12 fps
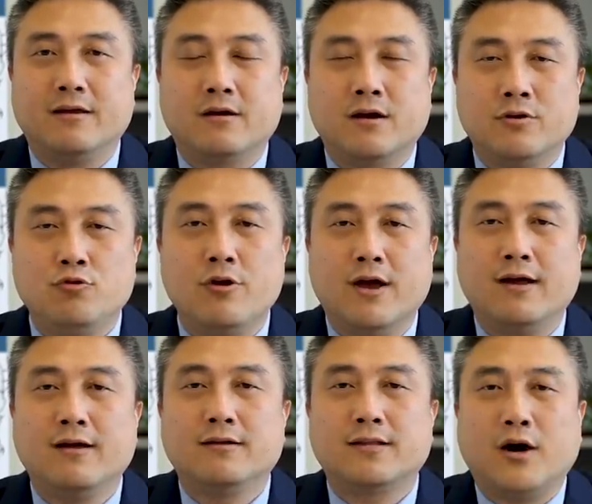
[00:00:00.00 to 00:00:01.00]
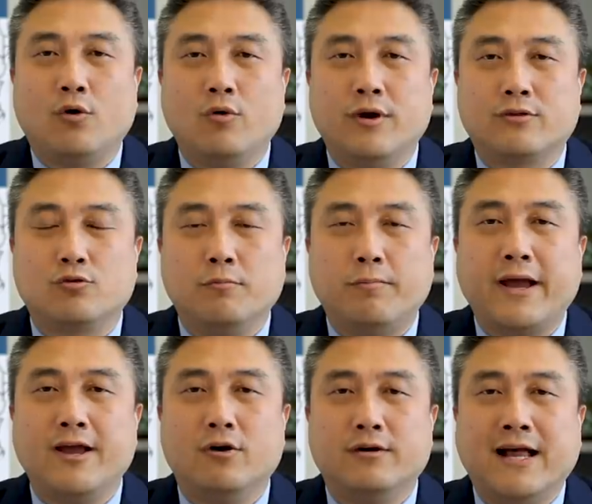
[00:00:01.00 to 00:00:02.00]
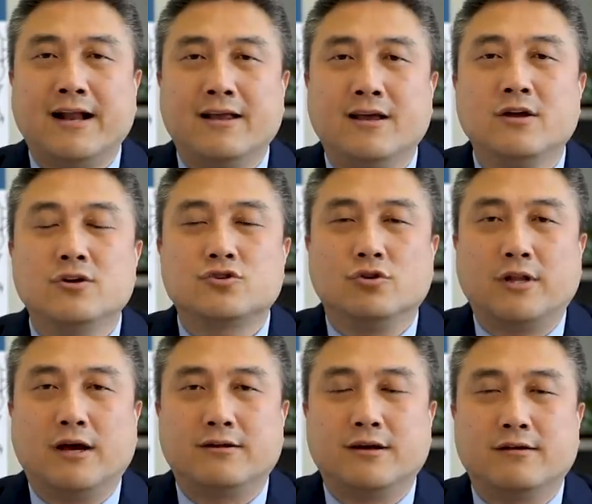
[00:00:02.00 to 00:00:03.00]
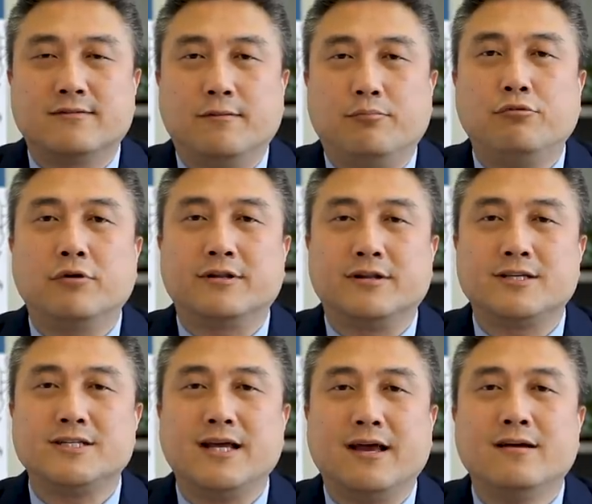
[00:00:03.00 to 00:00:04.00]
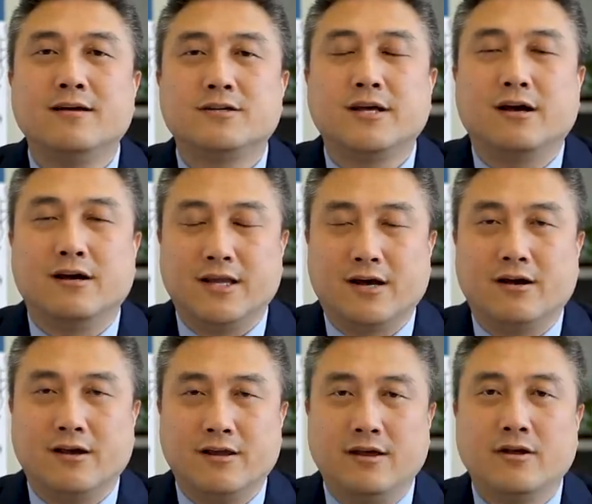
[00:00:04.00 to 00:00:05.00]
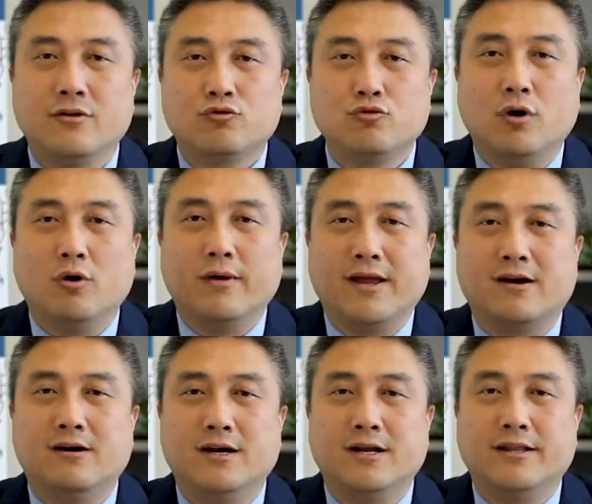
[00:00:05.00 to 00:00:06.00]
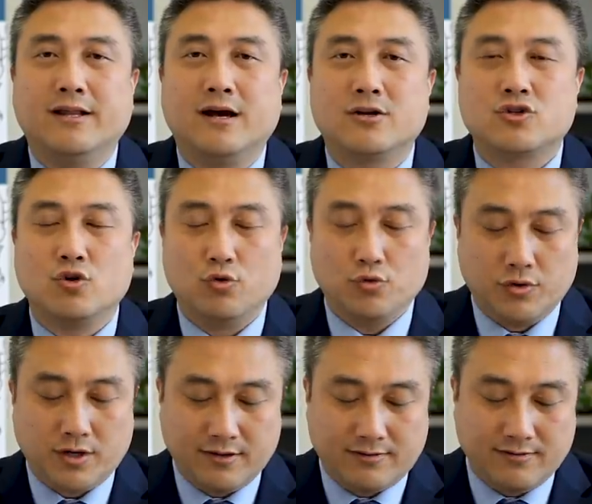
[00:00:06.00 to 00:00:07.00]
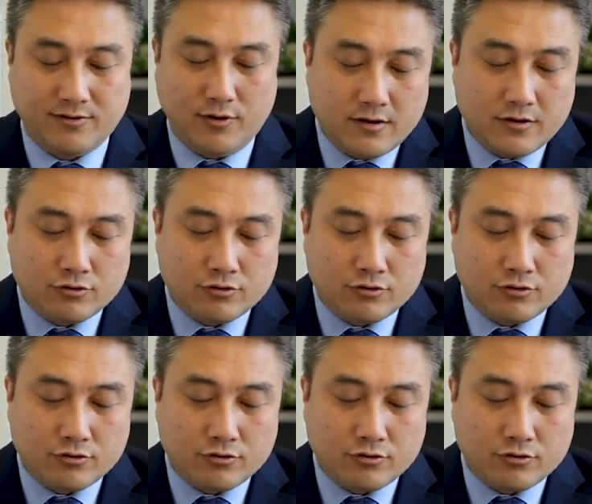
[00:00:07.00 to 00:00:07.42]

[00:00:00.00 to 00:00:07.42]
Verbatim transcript: 个月他会从配偶那里收到这个 support 的钱，这个也可以作为个人的收入和资源。